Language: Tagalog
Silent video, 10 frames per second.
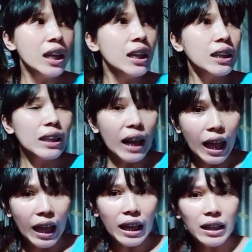
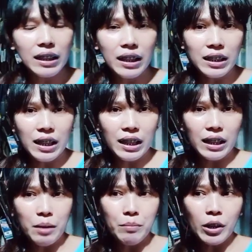truck na kinakarga
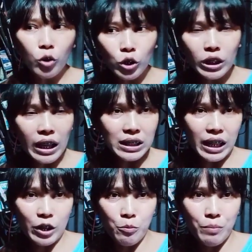pang rota at
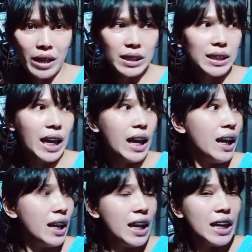yung para sa
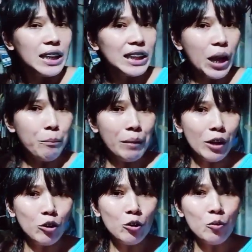shop. Pero
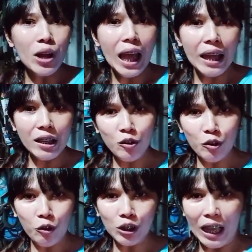nung wala na yung
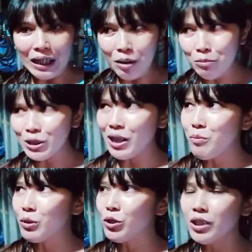rota tapos
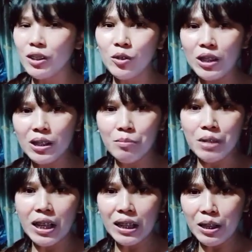nakapag-order ako ng
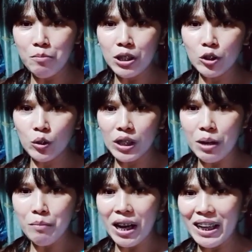malaki medyo
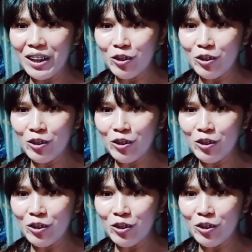kinabahan ako